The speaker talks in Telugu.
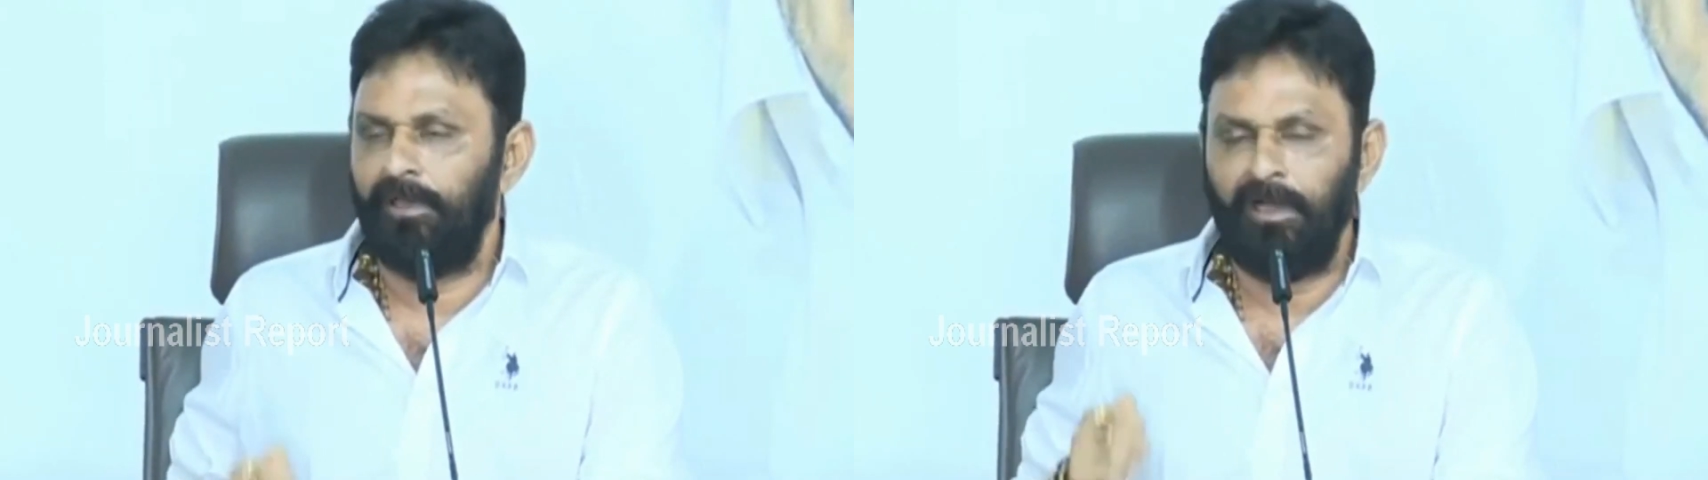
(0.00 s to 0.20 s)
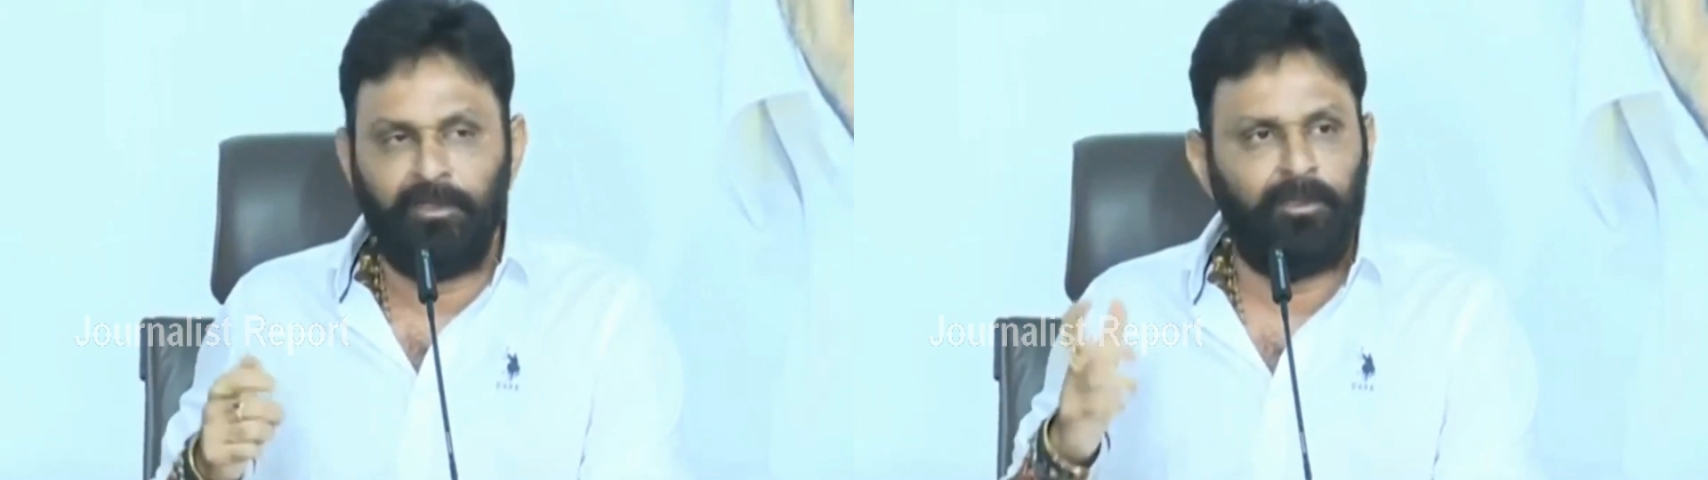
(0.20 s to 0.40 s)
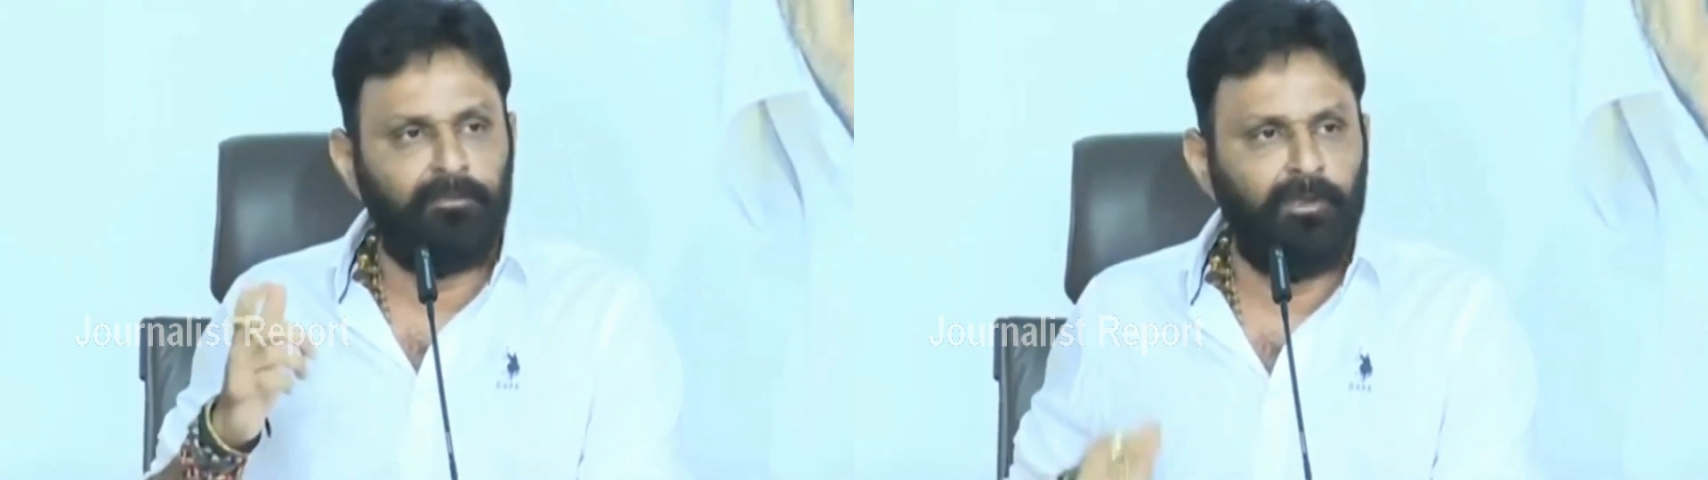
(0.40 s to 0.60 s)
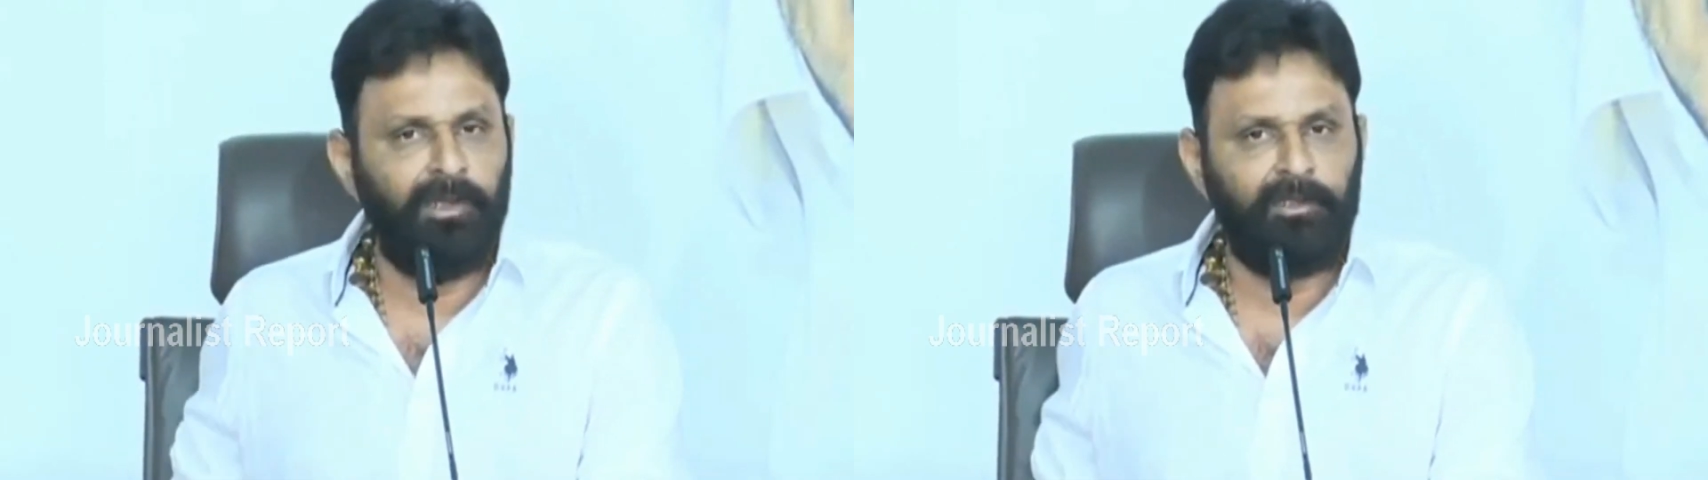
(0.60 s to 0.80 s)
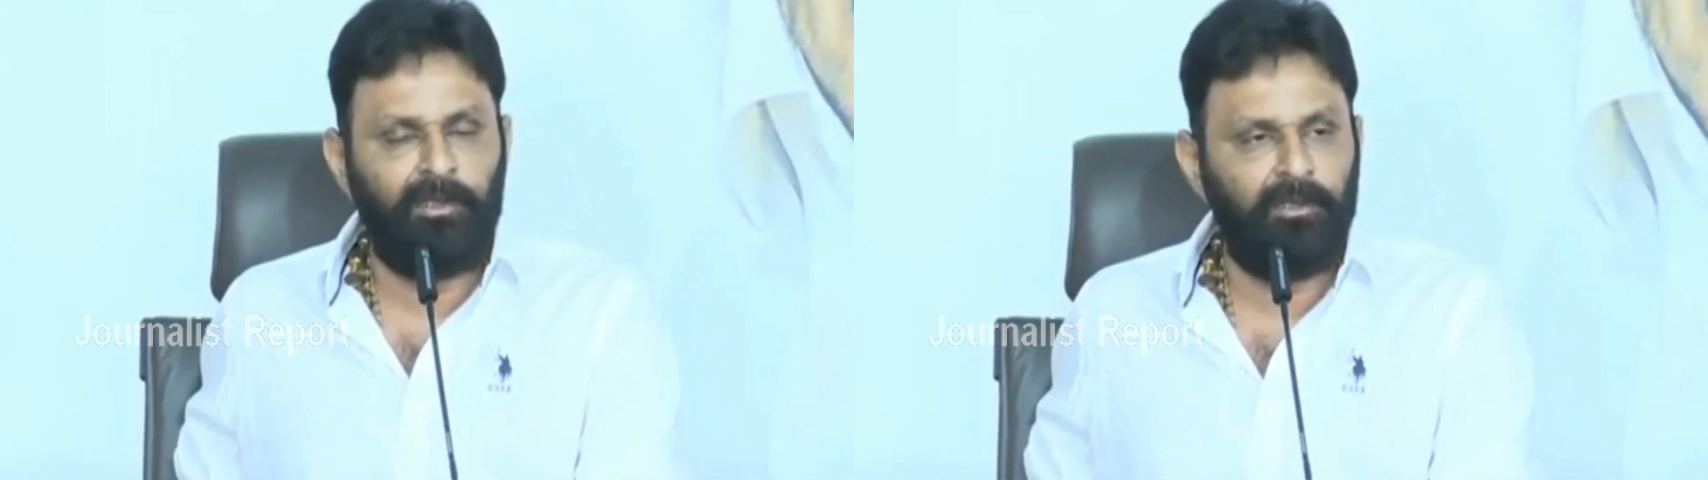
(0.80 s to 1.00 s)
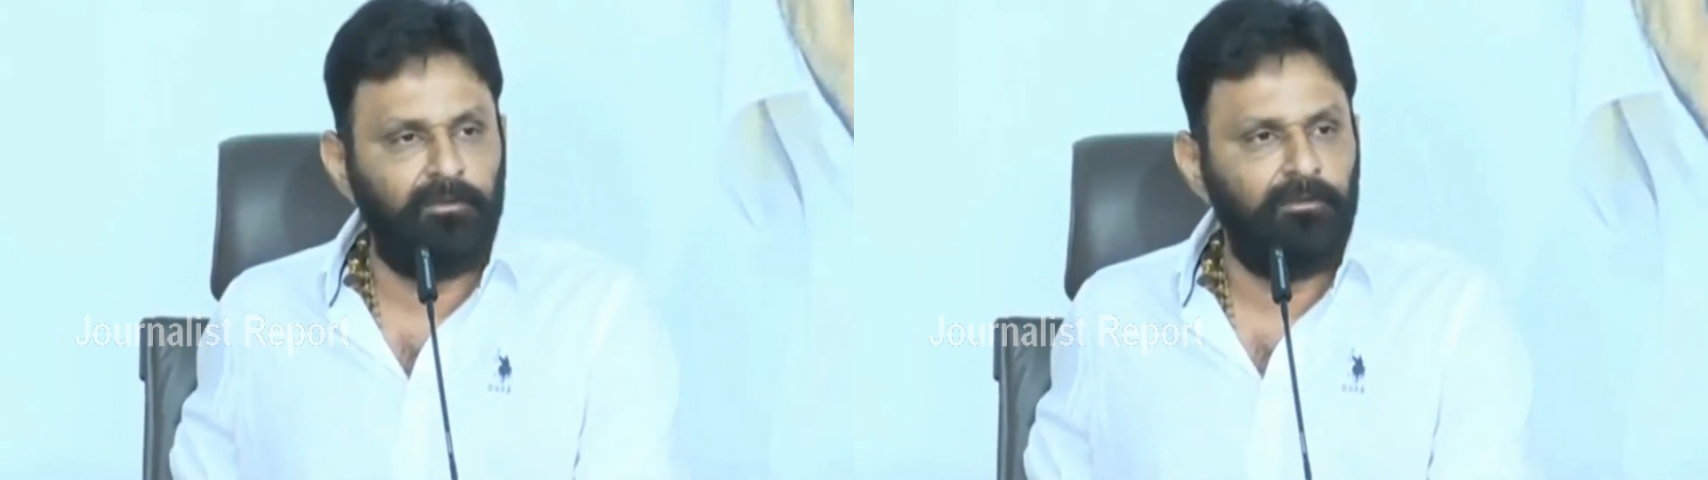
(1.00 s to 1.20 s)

గంగిరెద్దులాగా